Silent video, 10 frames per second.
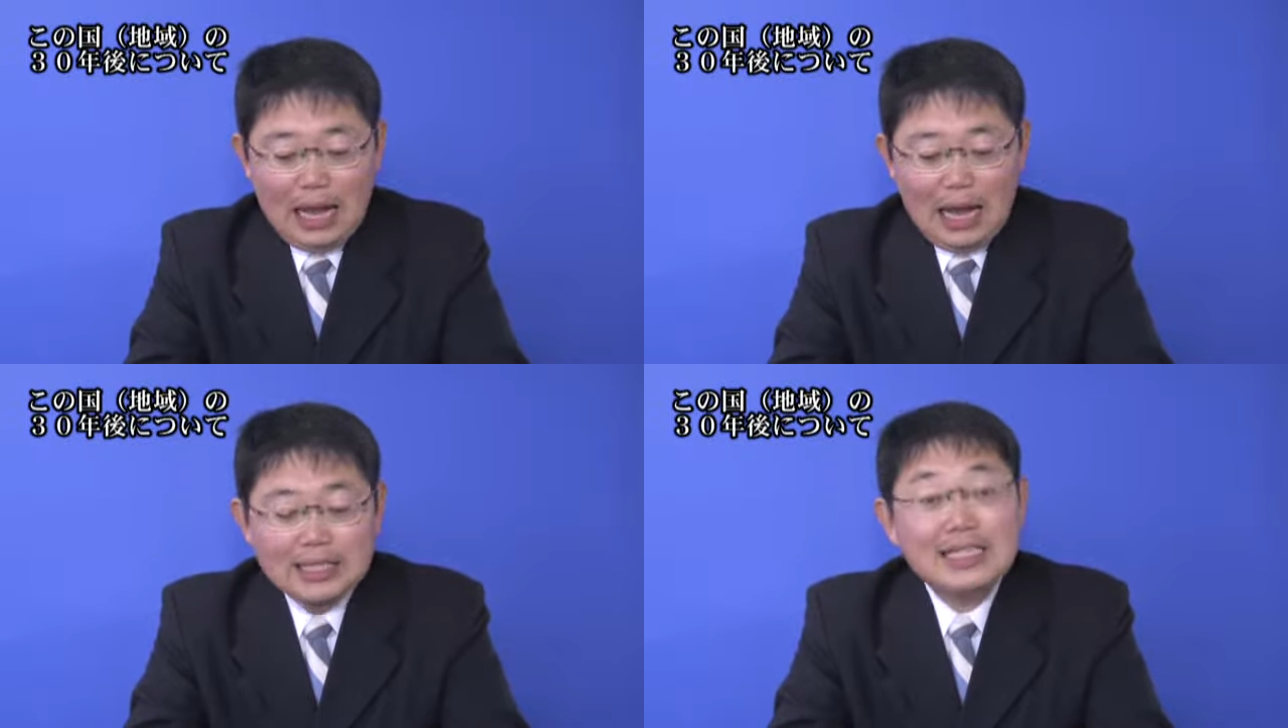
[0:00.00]

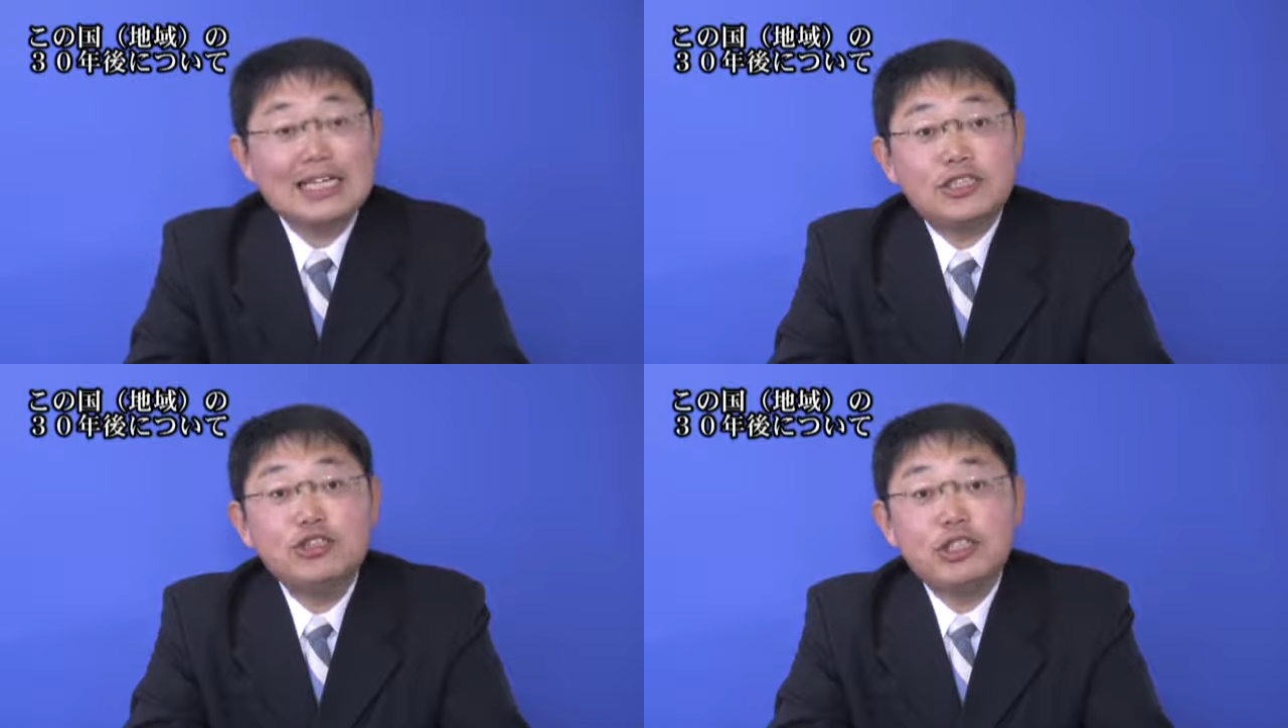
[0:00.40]

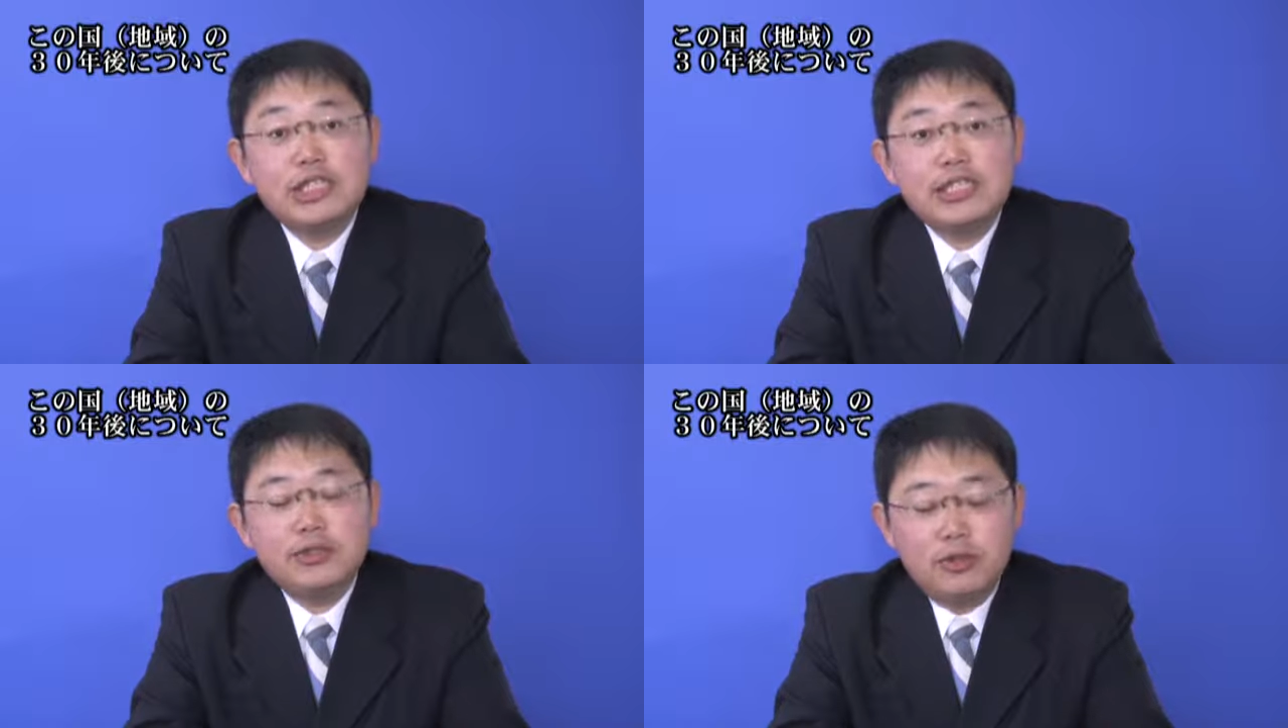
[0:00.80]
アジア中
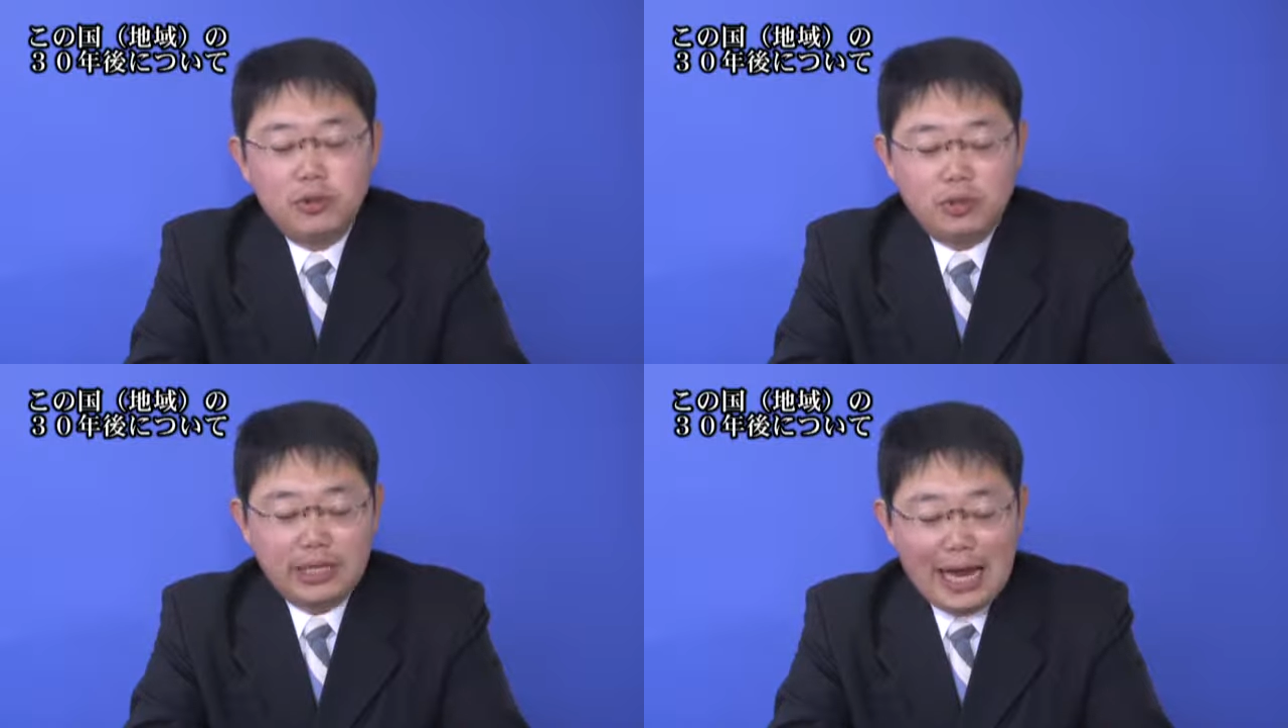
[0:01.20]
心
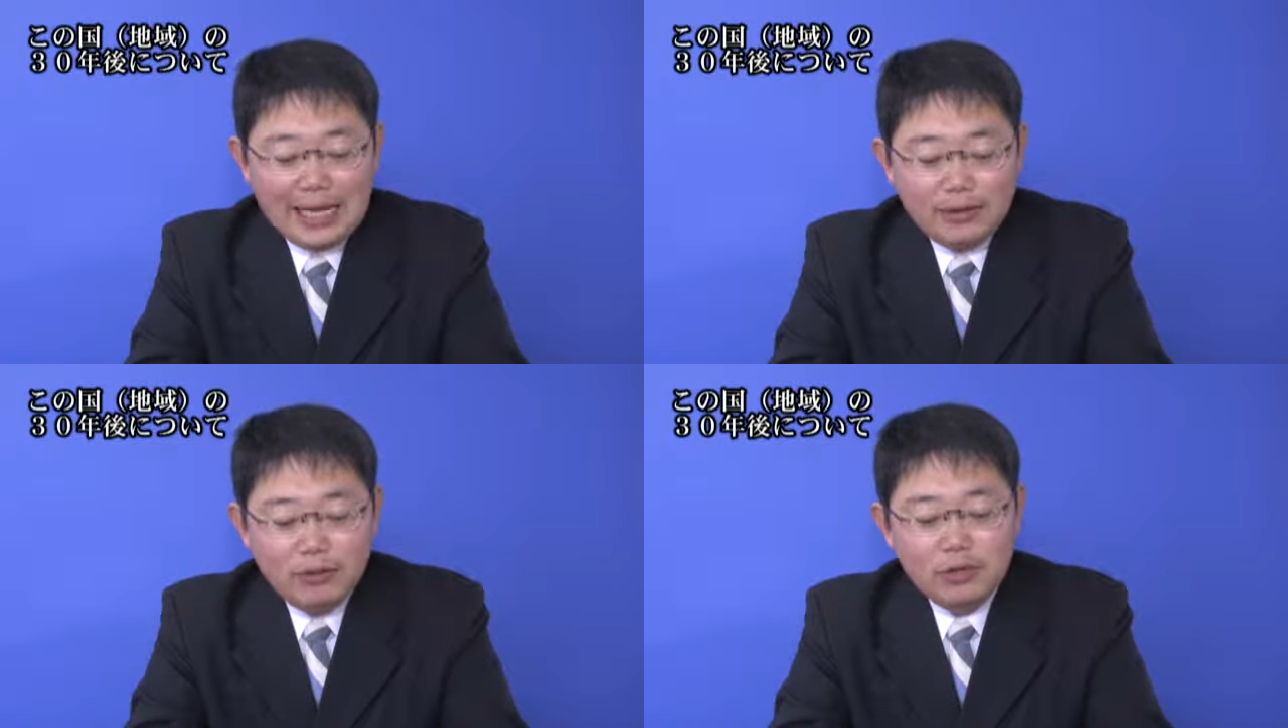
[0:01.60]
の
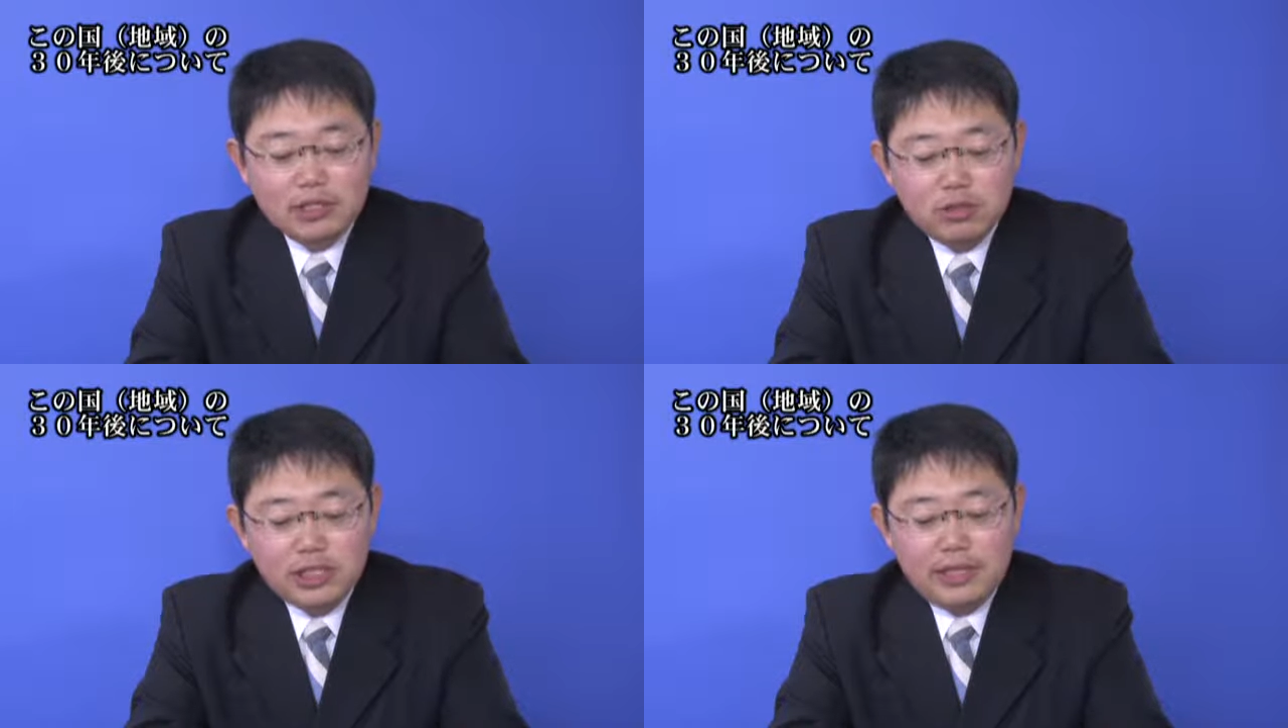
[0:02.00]
外交を基
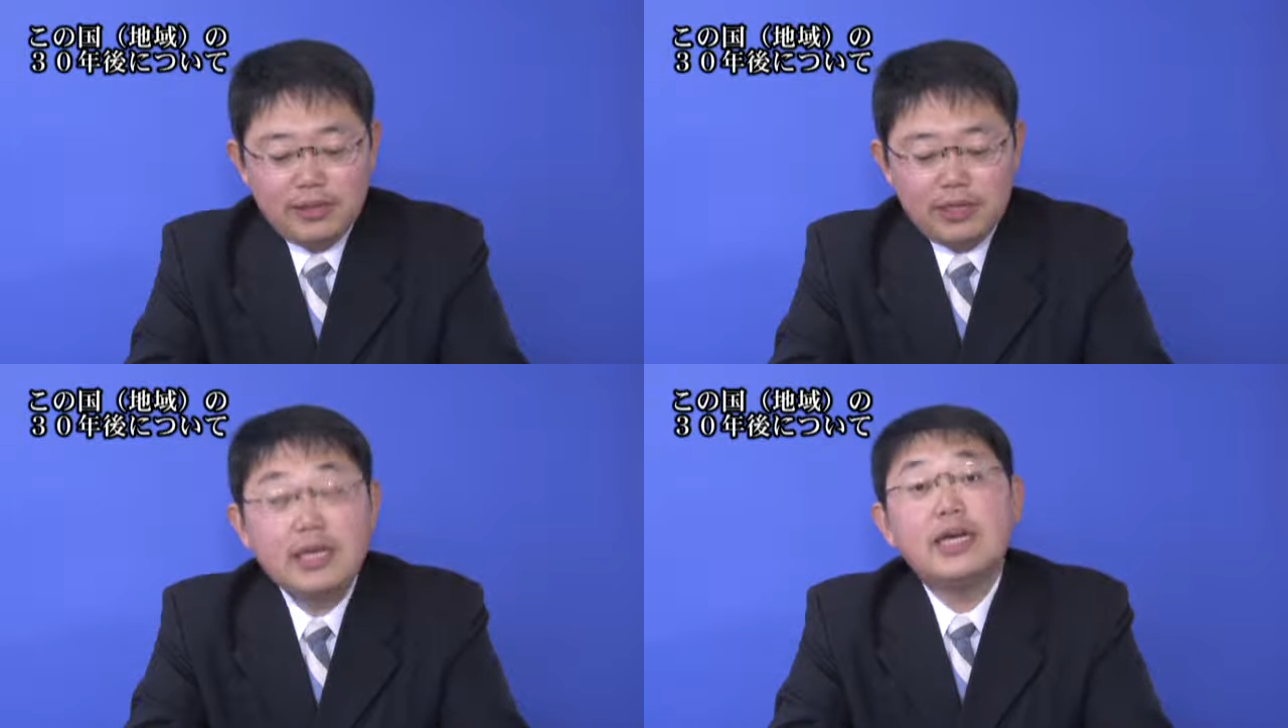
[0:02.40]
礎に